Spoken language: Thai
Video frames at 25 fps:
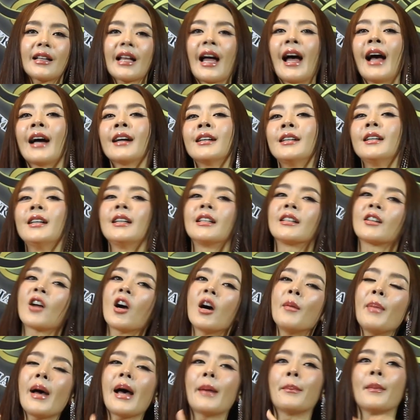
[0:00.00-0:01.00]
ทางอื่น
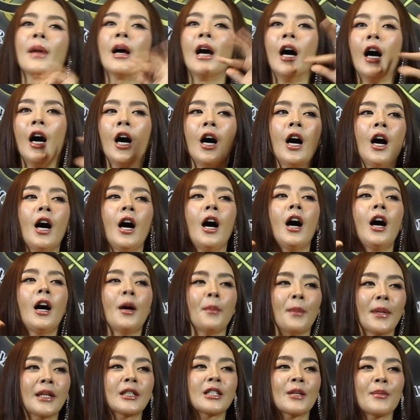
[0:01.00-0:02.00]
ก็แบบเออ
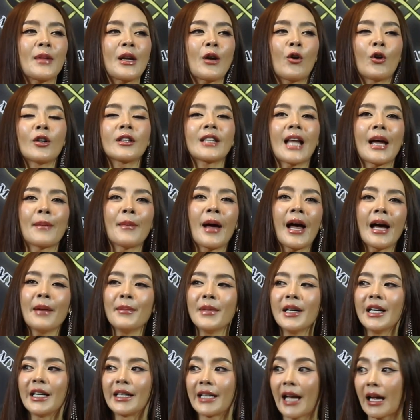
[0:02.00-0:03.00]
มันจะมีคนตามห้า
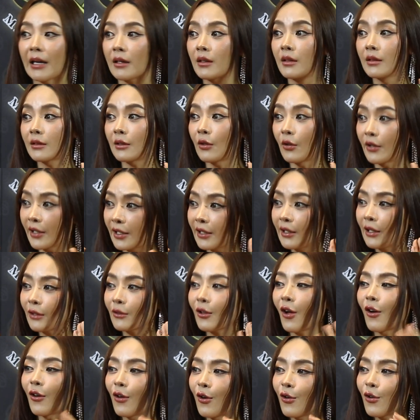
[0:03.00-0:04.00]
หมื่นนะคือตัวนี้ทิก
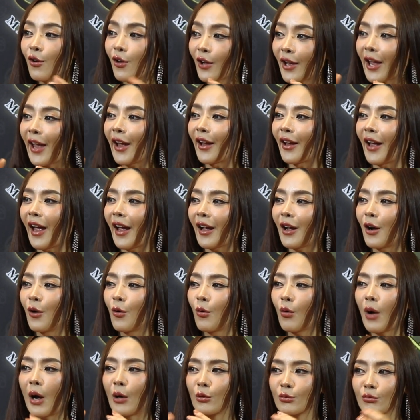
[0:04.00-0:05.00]
ตอกเขาก็เก่งไงเขา
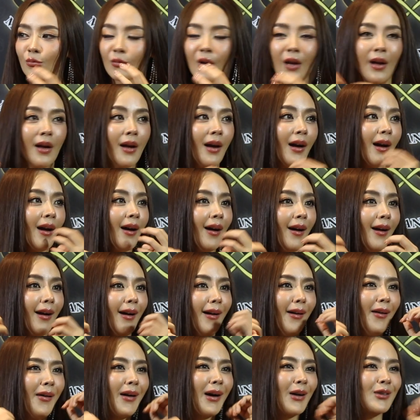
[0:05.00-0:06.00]
เขาจับ
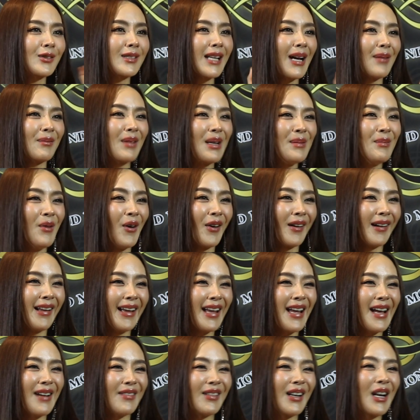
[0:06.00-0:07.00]
เขาจับได้หมดเล
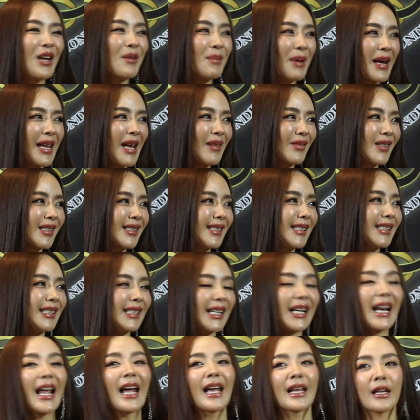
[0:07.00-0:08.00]
ยอ่ะว่าเราพยายามจะสื่อ
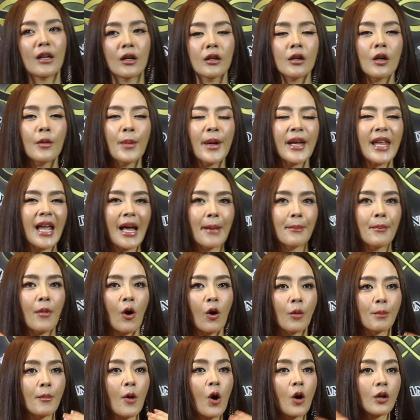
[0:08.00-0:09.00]
อะไรก็ก็พยายามบ
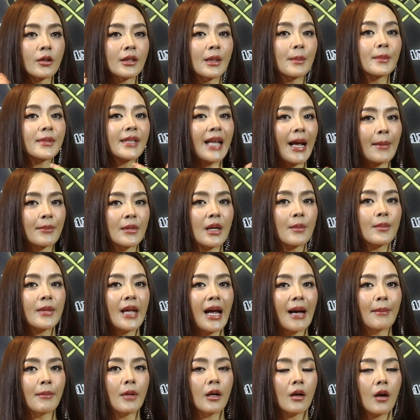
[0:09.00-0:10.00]
อกบอกซ้ำๆ
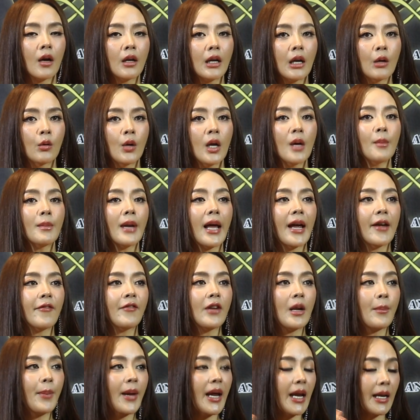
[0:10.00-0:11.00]
ย้ำๆแล้วก็เราเริ่มไล
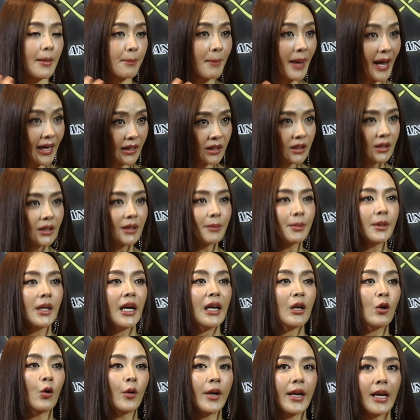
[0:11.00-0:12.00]
ฟ์ในเพจมากขึ้นเพื่อ
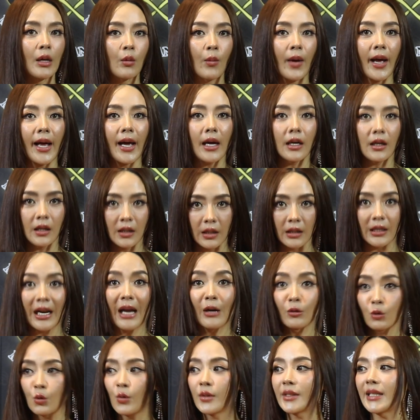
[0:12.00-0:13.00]
ให้คนเห็นว่า เออ
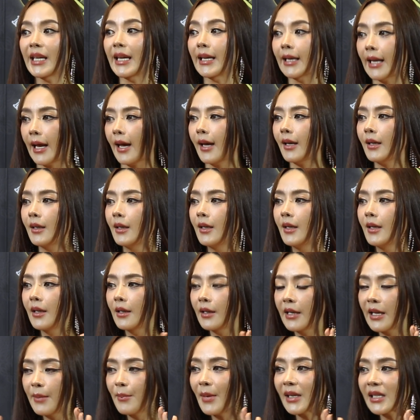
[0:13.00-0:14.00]
เราตัวจริงนะ
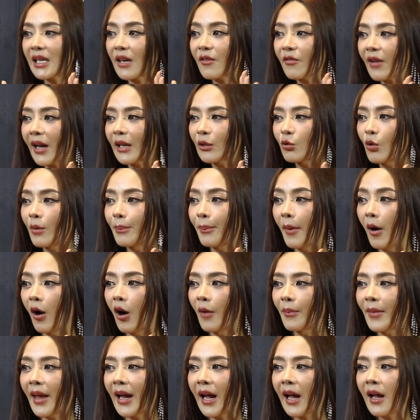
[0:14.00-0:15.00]
นี่ไม่ใช่ฝ้ายตัวปลอ
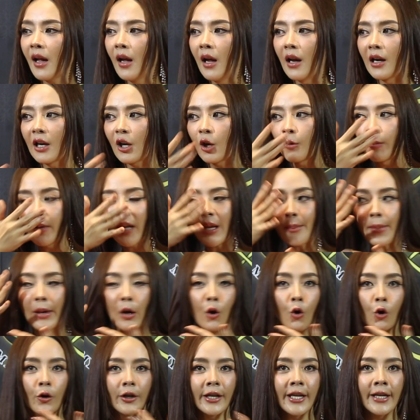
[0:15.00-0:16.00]
มนะ เราไม่ได้ไป
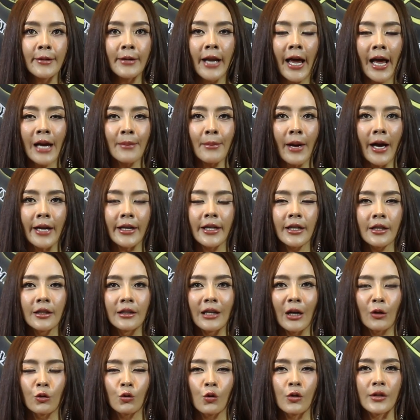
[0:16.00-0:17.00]
คนนิ่งหน้ามานี่คื
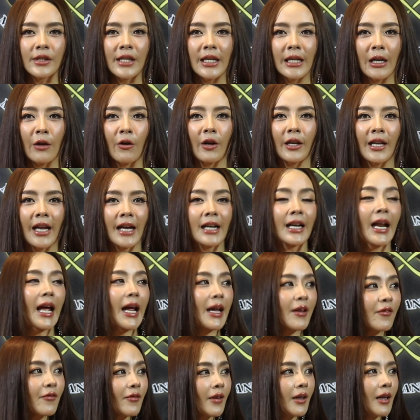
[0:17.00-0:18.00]
อเราตัวจริงเรากำลังไล
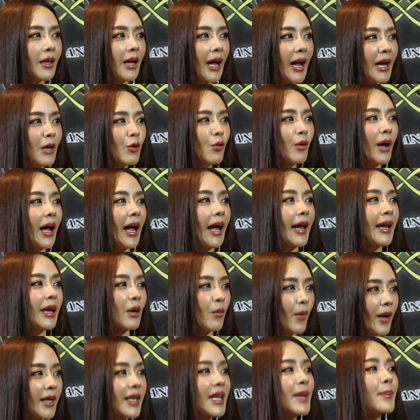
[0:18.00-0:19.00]
ฟ์ให้ลูกค้าเห็
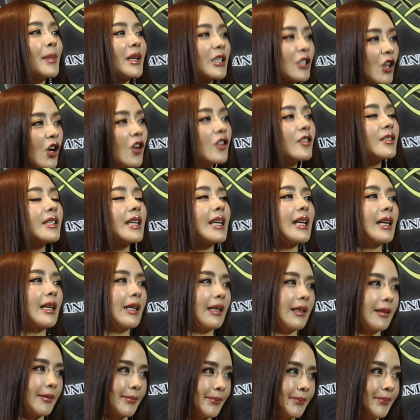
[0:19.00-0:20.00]
นว่านี่เป็นช่องจริง
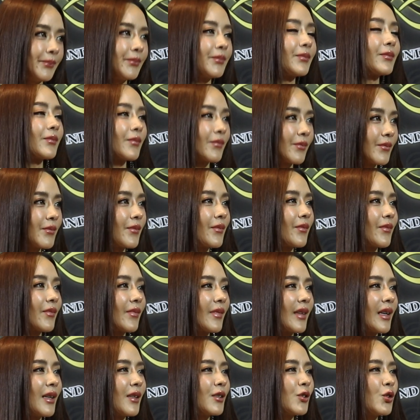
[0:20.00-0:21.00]
ช่วยเห็นใจเรา
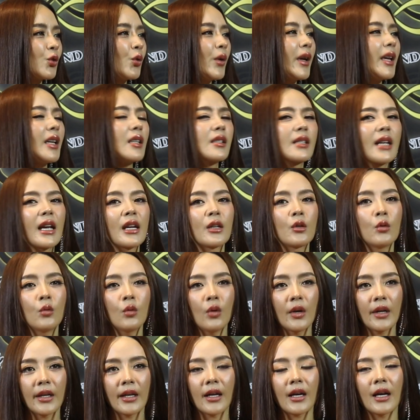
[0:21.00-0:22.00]
หน่อยเนาะช่วยเห็นใจ
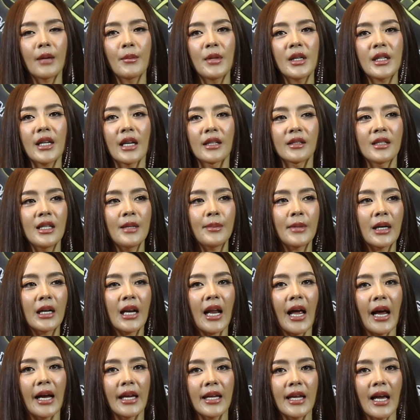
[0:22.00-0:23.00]
ด้วยนะคะมิจฉาชีพทั้ง
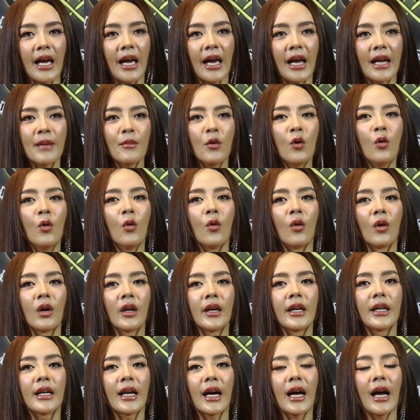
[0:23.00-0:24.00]
หลายอย่าให้โมโห
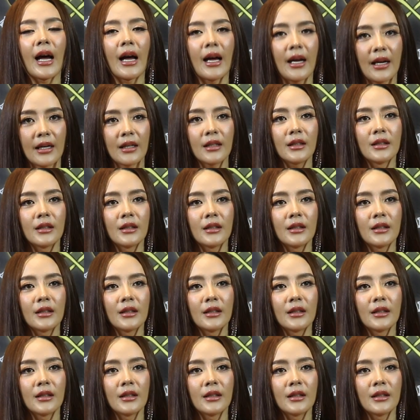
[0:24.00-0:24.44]
เลยนะคะ